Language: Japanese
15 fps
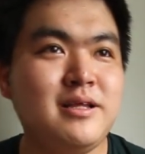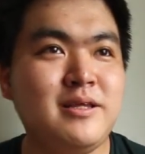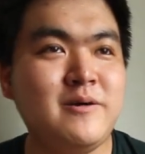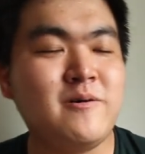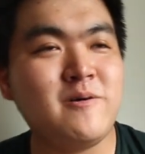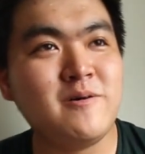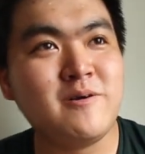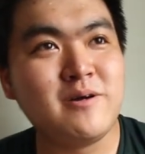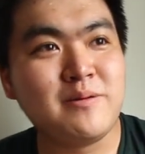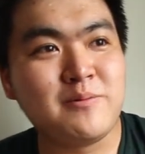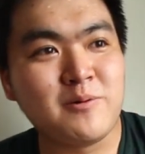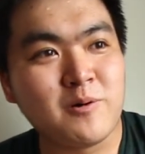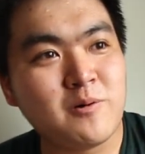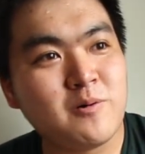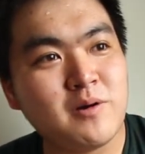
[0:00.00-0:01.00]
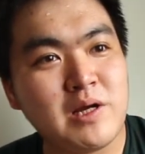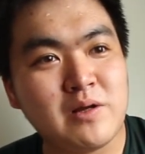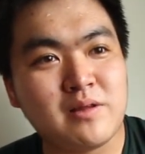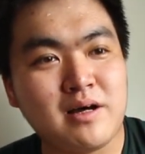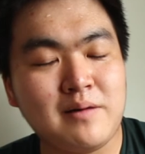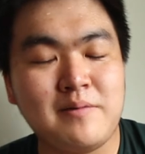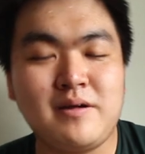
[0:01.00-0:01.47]
日本より
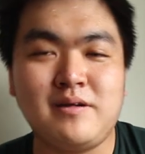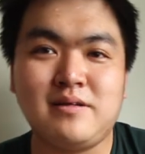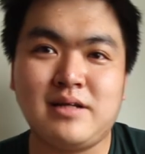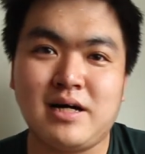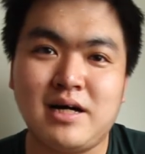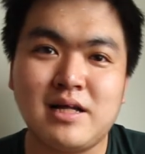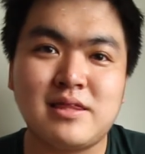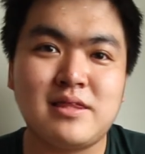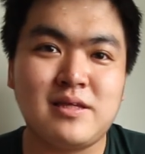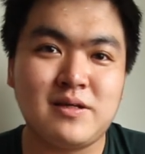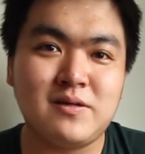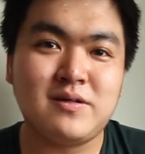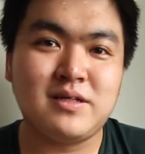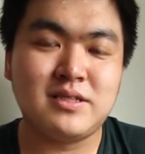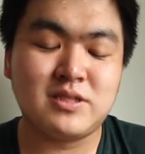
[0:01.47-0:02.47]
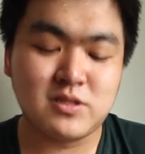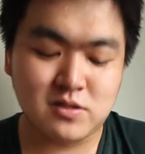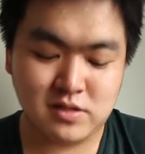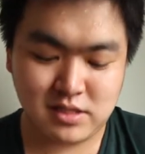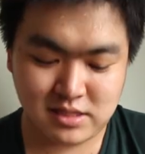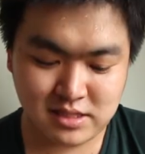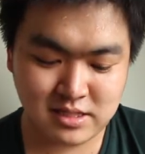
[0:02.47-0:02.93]
ブロッコリーを食べるなーっていう印
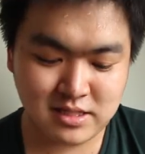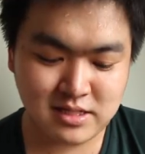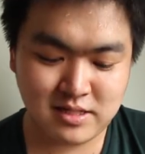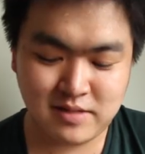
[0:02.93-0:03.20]
象です、